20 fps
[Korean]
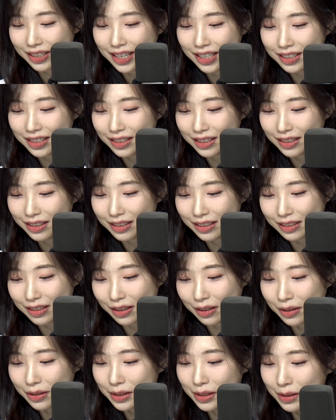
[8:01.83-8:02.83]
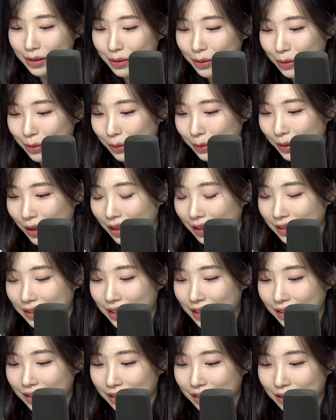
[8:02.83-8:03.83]
사실 이제 현실적으로
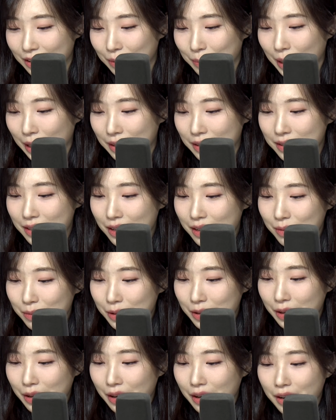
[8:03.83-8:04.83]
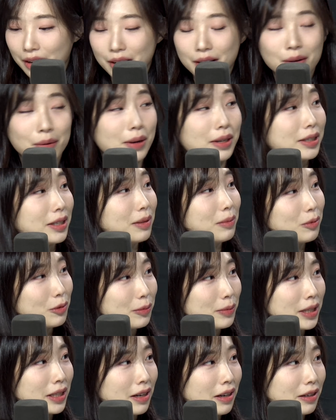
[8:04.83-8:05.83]
당장은 이제 많은 사람들이
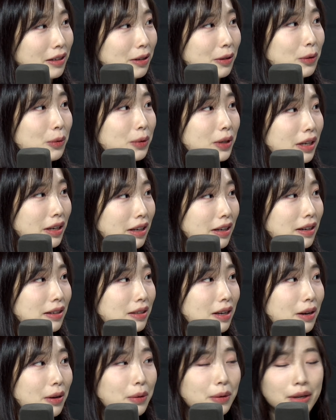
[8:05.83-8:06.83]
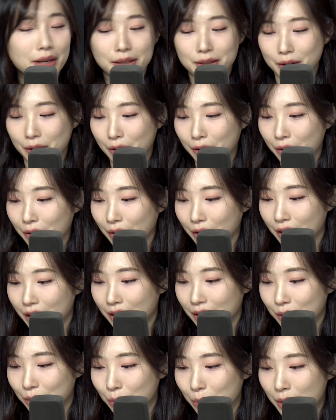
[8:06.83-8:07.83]
화장품이나 의료기기를 사용해서
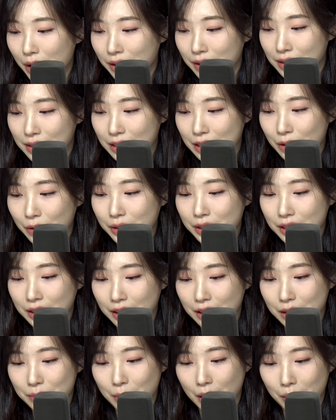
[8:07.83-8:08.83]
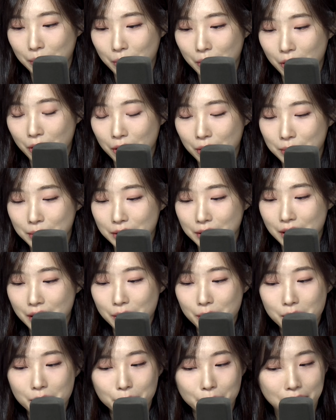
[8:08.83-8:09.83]
네. 노화를 지연시키는 방법을
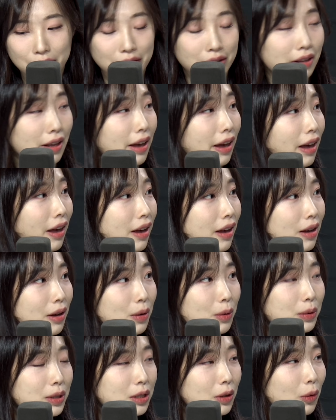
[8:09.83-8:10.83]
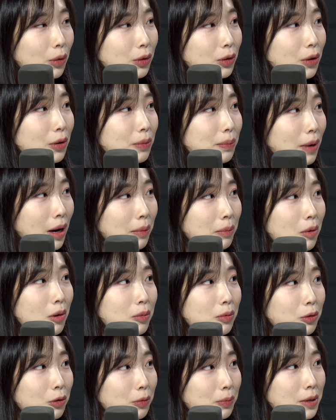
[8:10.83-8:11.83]
사용하고 있는데 혹시 어떤
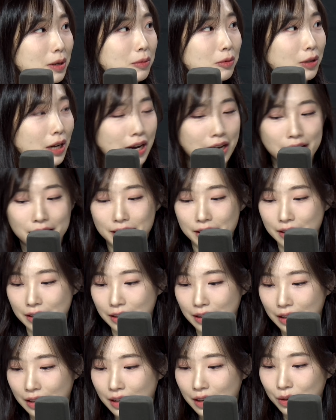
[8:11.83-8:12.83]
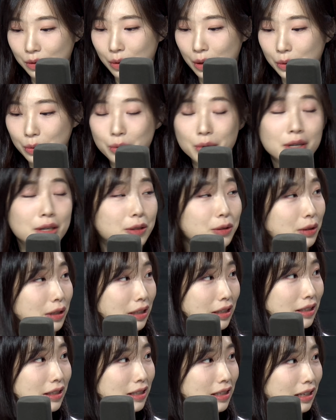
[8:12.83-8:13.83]
방법으로 피부 나이를 음. 되돌릴 수
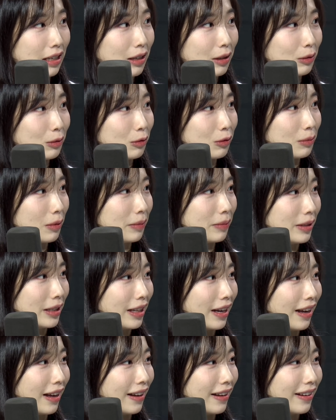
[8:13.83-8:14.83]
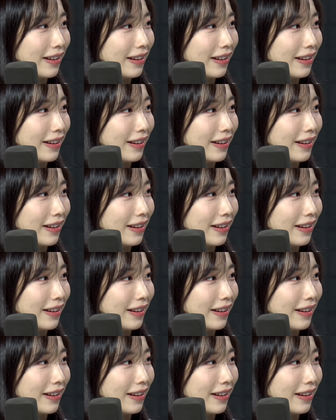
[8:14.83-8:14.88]
있는지 궁금합니다.